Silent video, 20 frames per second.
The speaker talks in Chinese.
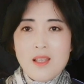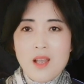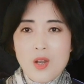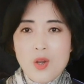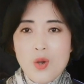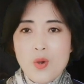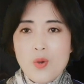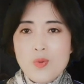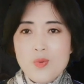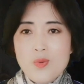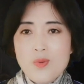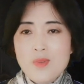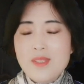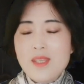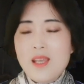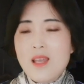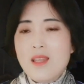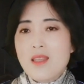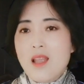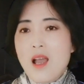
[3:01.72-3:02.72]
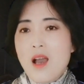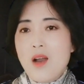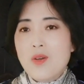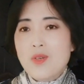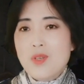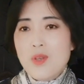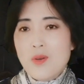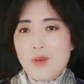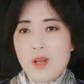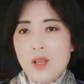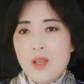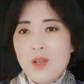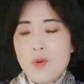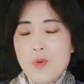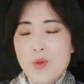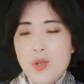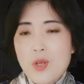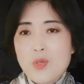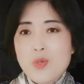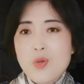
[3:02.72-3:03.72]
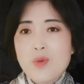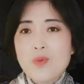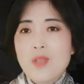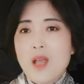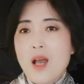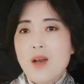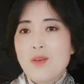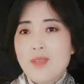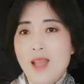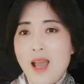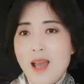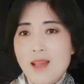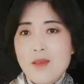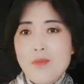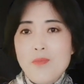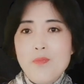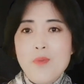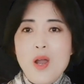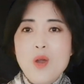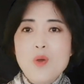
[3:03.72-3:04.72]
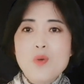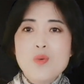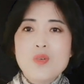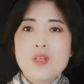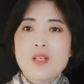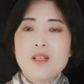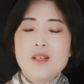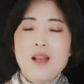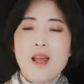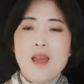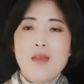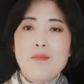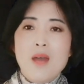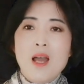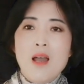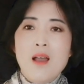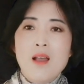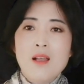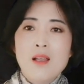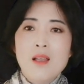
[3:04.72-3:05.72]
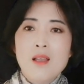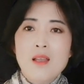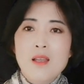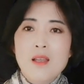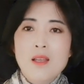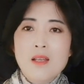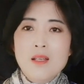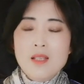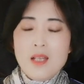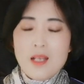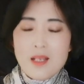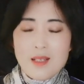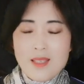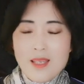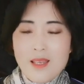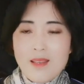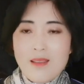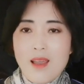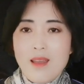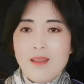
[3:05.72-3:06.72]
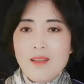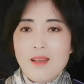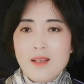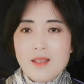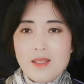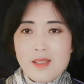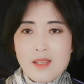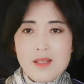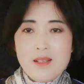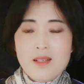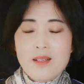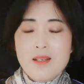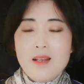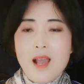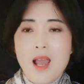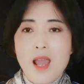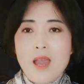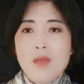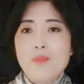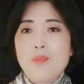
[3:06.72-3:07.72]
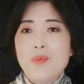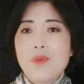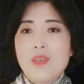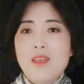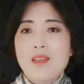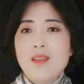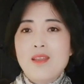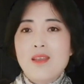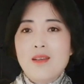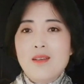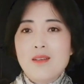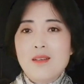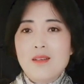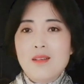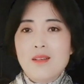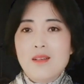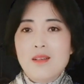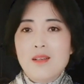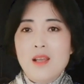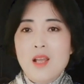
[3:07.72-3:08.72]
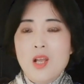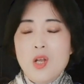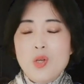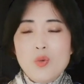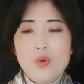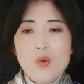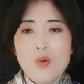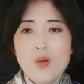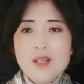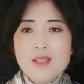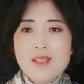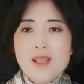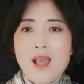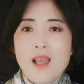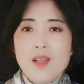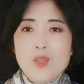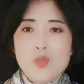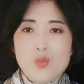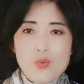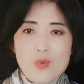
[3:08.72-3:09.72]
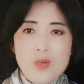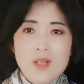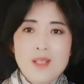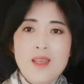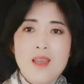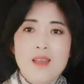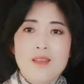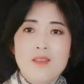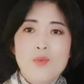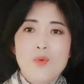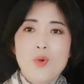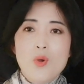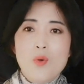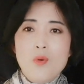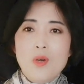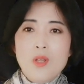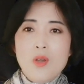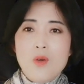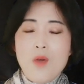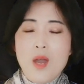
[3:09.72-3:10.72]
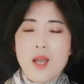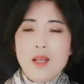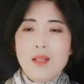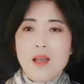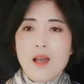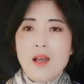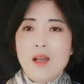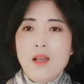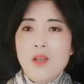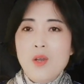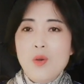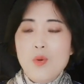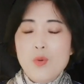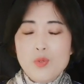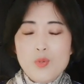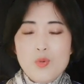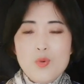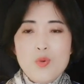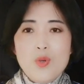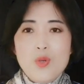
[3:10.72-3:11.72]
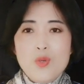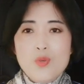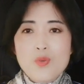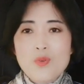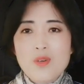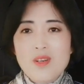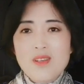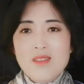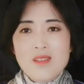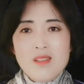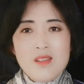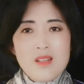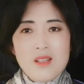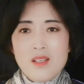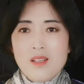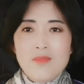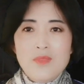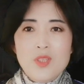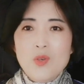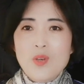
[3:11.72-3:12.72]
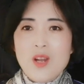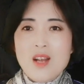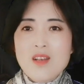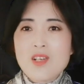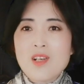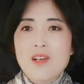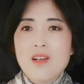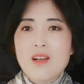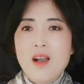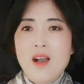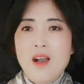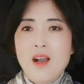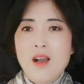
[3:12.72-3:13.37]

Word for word: 能够预见到有人会冲到他的办公室来吗？这个现在呢，其实还不一定。如果在昨天你问我的话呢，我就会说这有点扯。